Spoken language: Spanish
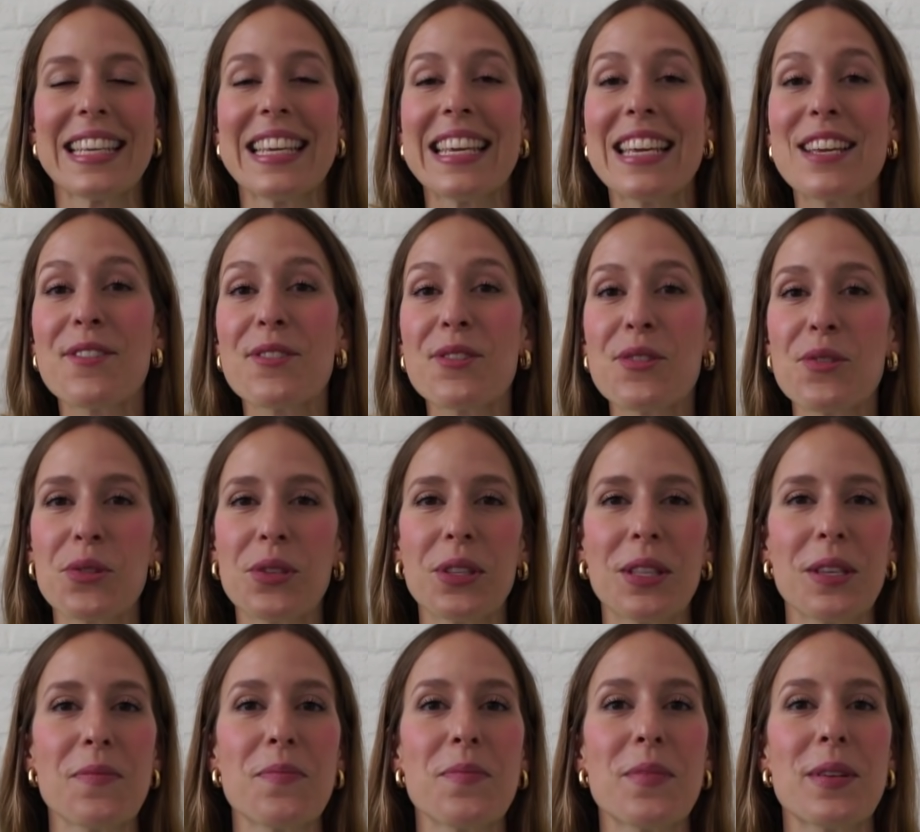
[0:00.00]
Y
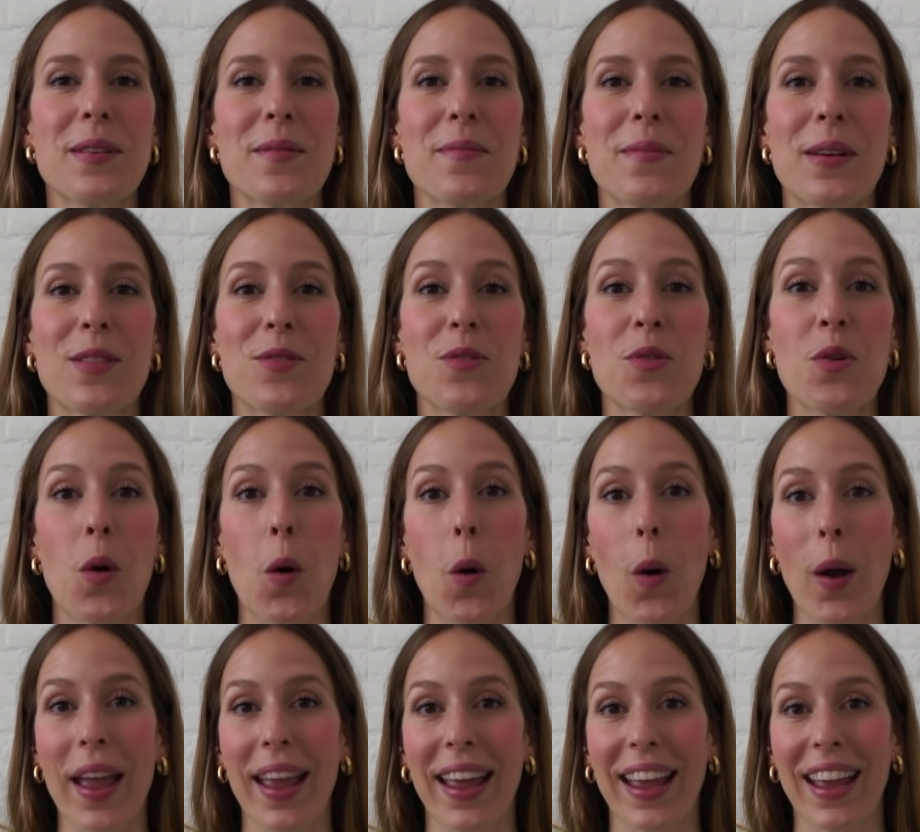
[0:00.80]
Justin me
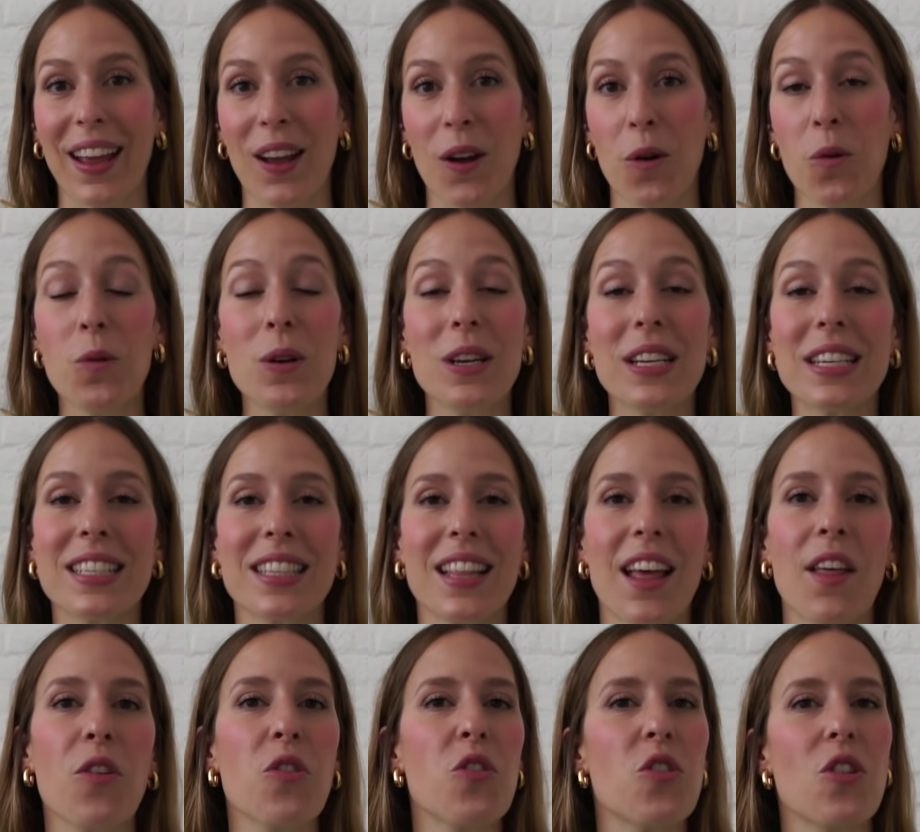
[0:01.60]
mandó eh, un
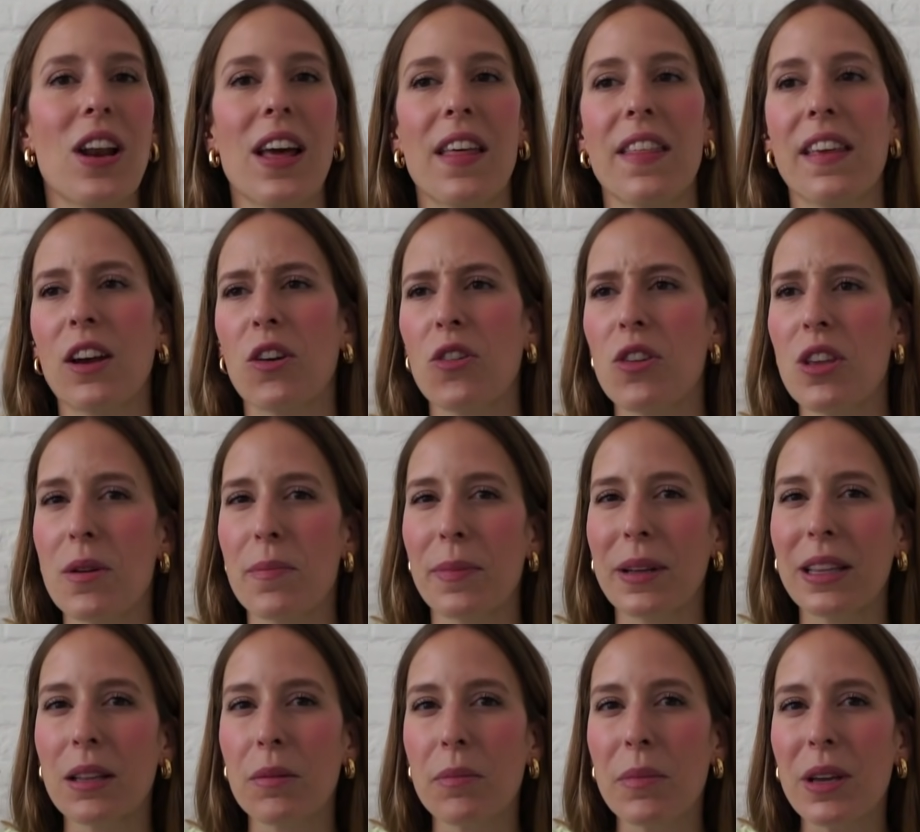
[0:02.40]
listado, y yo le dije, oye,
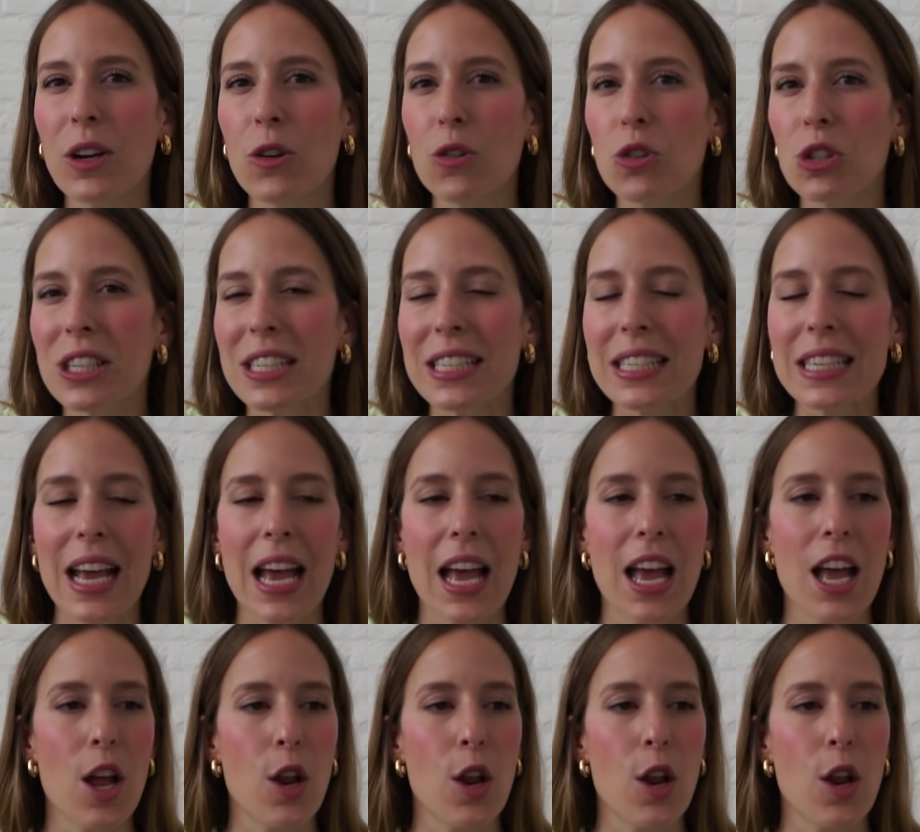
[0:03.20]
mándame cosas